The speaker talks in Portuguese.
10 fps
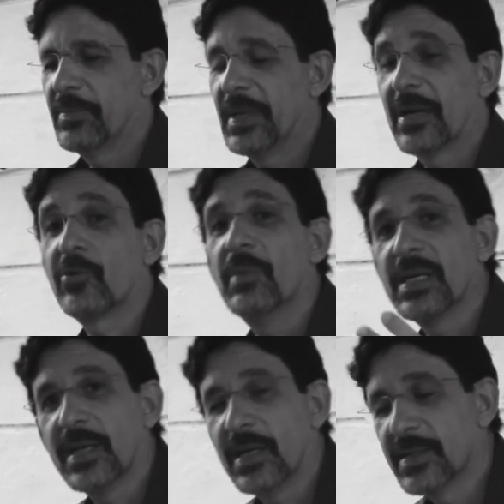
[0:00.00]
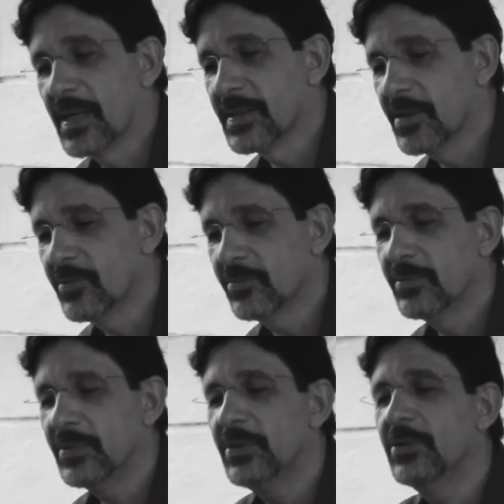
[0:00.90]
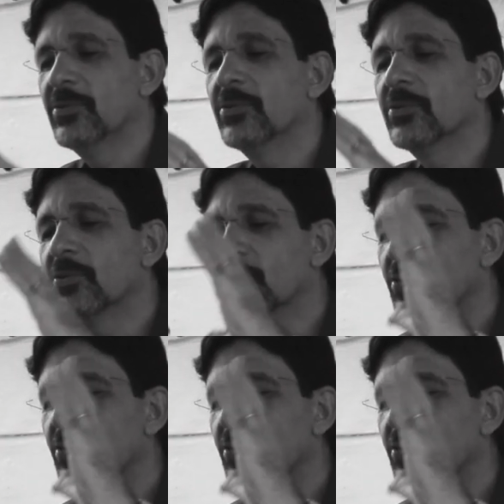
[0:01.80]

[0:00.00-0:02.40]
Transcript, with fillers: pela comercialização e o, o, o